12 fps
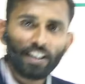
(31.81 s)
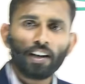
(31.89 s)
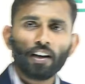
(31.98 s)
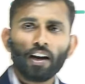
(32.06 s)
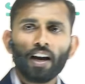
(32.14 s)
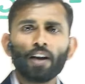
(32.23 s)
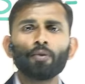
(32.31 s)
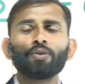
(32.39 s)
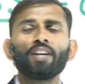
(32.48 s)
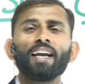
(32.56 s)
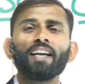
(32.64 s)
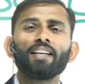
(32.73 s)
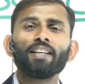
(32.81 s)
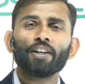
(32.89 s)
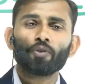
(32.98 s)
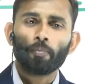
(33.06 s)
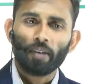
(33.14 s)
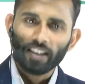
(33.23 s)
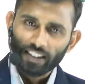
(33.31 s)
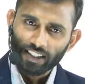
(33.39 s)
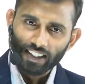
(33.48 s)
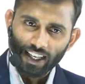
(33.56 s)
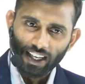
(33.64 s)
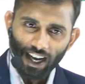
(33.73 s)
अरे हो जाएगी ये कोई बड़ी चीज है
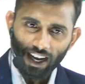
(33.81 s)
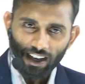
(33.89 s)
क्या